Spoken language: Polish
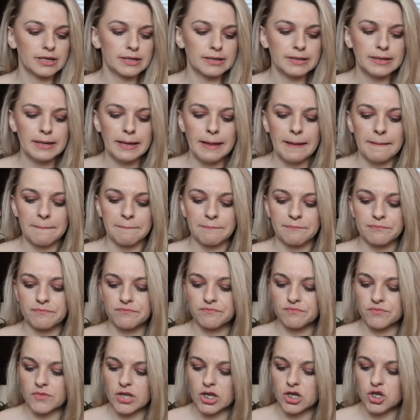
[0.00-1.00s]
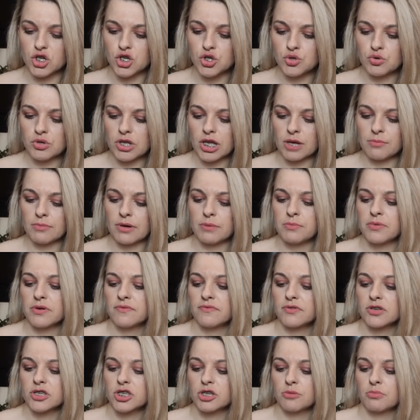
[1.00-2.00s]
Mm, I tutaj
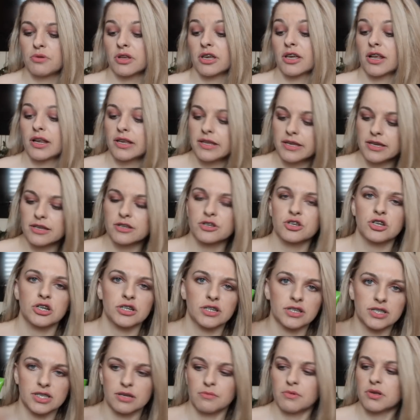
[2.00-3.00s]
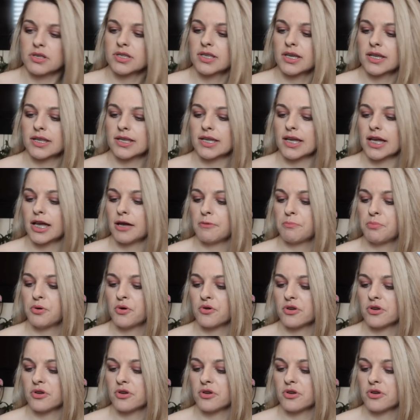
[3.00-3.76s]
mamy Visibly Clear, czyli ta sama seria,